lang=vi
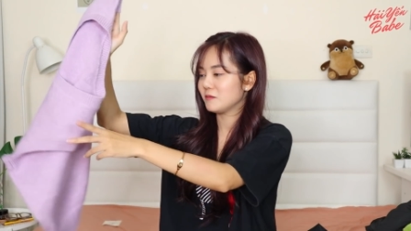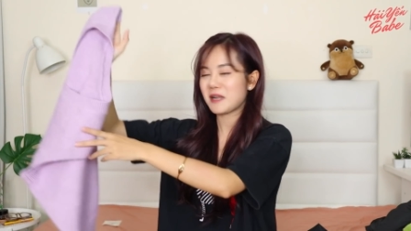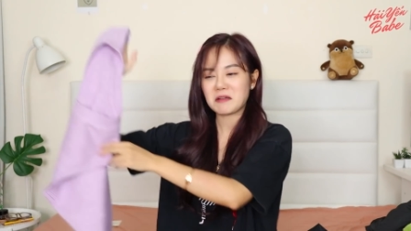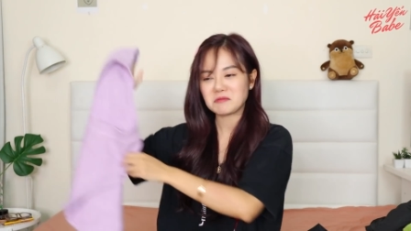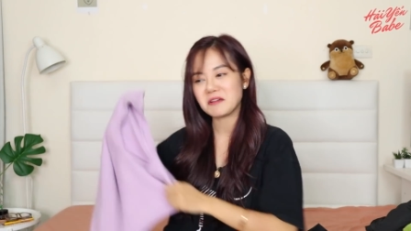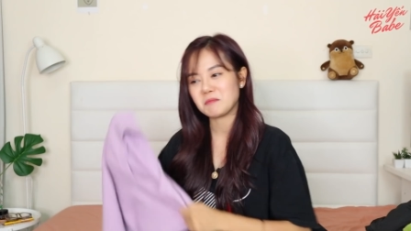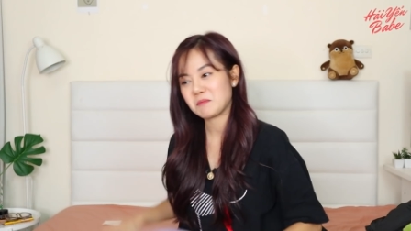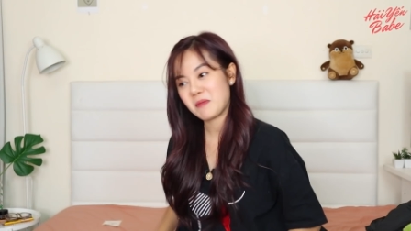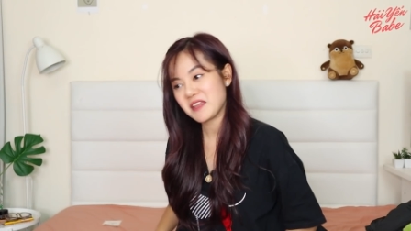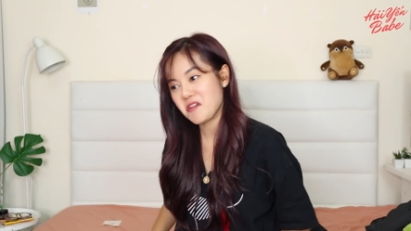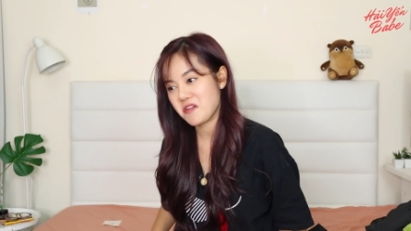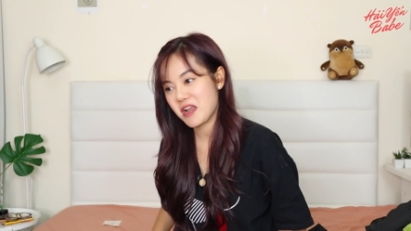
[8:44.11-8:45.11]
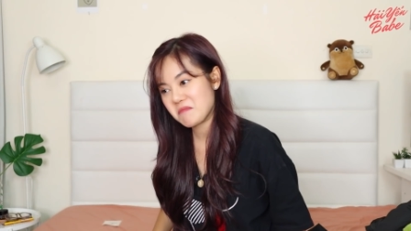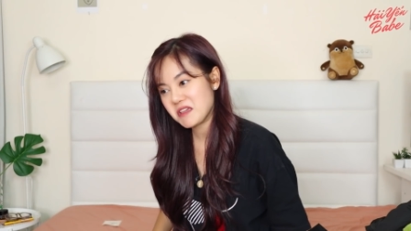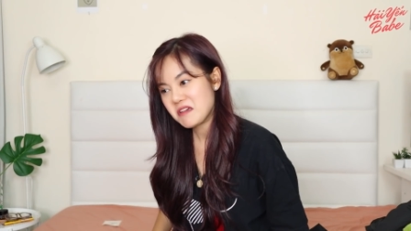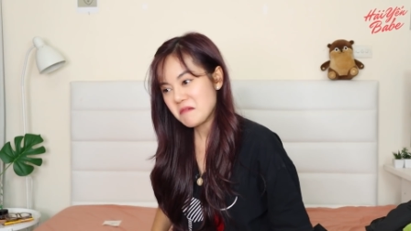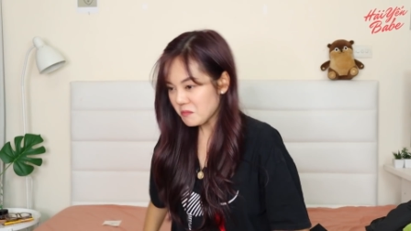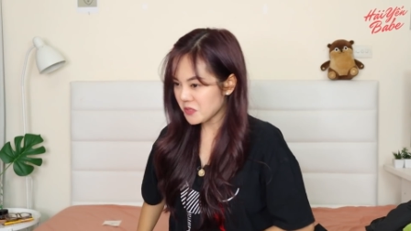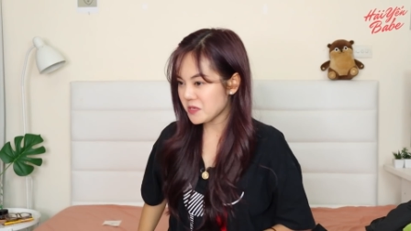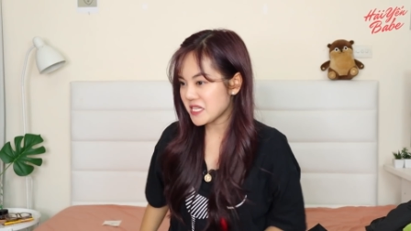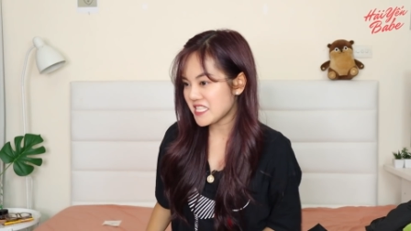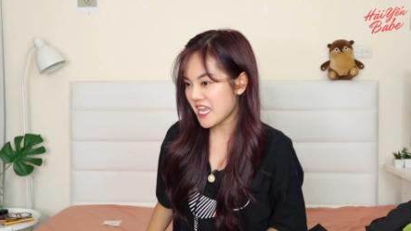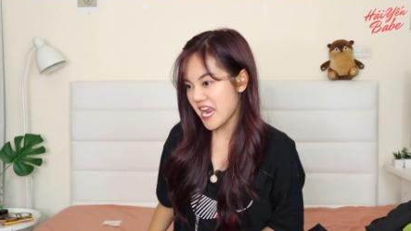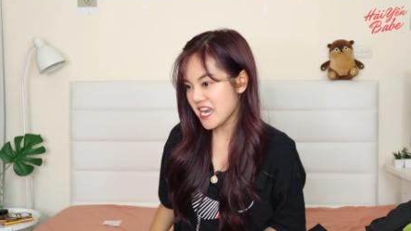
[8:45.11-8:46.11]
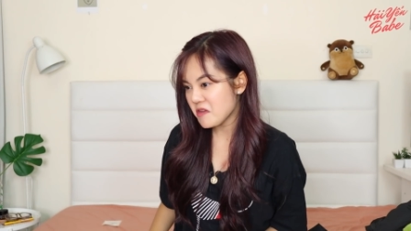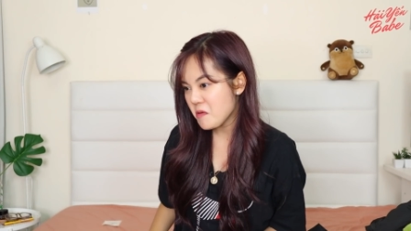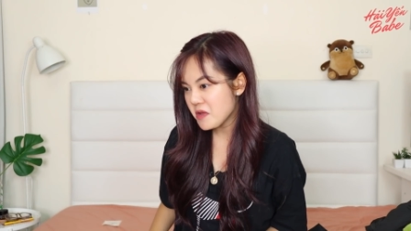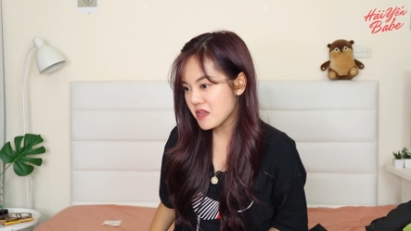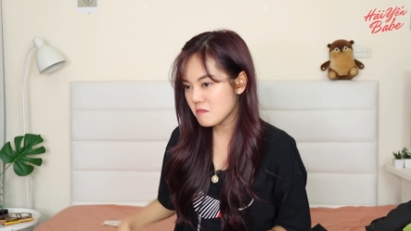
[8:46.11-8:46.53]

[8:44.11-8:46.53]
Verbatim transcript: lúc nào tưởng mình bé nhỏ lắm ấy một chân xe ép thôi